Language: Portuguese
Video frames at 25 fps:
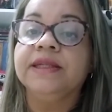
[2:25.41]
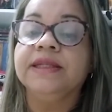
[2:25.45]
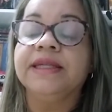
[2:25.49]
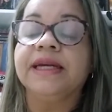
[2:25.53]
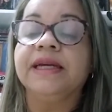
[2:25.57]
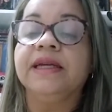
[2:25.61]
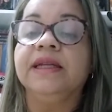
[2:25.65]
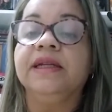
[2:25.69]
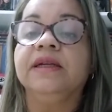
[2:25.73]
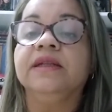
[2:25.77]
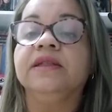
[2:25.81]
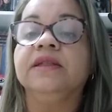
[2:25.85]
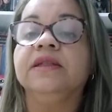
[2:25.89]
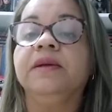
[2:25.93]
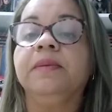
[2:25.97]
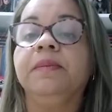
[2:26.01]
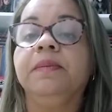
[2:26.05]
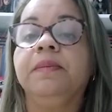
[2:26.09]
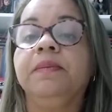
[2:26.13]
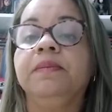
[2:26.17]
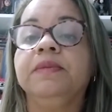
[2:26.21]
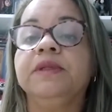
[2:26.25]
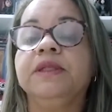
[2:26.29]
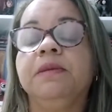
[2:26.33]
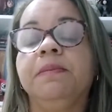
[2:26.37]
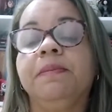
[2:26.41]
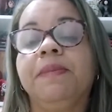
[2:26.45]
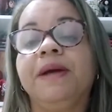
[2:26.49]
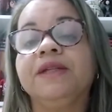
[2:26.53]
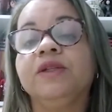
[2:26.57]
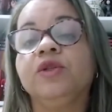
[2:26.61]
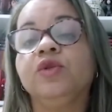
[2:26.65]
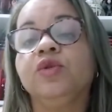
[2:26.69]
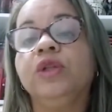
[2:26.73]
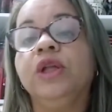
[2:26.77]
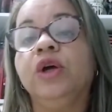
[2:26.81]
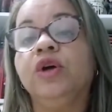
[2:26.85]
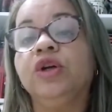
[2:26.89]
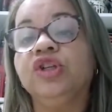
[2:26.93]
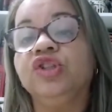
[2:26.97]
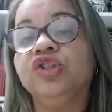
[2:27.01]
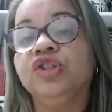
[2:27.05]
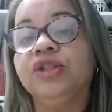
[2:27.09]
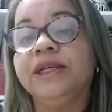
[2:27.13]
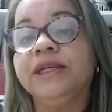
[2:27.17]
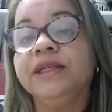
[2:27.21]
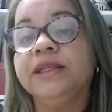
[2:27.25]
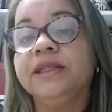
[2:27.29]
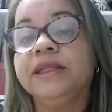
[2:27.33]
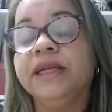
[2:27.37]
Essa criança se passou da hora
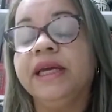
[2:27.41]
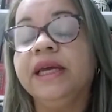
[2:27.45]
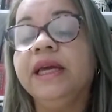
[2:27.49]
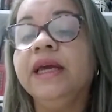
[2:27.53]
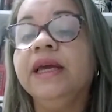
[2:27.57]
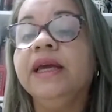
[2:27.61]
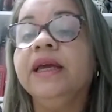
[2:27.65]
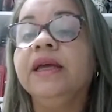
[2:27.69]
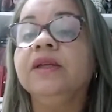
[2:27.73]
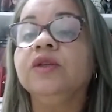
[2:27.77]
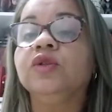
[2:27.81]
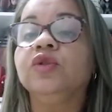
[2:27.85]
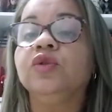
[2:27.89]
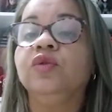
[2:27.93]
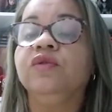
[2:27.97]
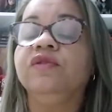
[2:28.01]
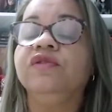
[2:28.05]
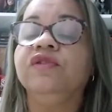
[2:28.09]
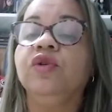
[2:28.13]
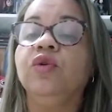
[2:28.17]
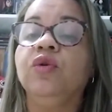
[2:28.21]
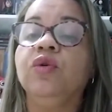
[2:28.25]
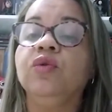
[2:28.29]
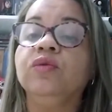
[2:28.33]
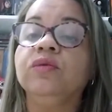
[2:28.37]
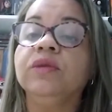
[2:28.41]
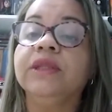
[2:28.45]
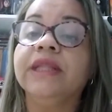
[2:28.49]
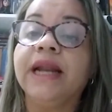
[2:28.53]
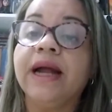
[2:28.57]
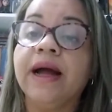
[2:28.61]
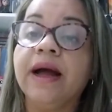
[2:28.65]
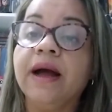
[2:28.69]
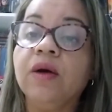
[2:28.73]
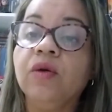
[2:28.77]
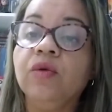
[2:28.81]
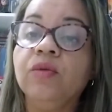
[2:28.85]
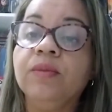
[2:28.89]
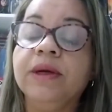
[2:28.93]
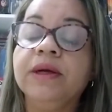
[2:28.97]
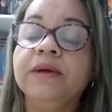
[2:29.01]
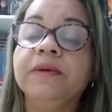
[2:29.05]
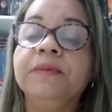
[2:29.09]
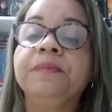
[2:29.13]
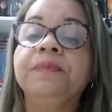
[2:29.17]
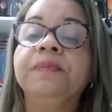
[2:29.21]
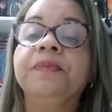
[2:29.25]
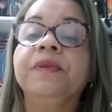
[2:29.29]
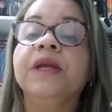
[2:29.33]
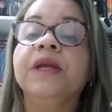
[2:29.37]
de nascer, sofreu algum trauma,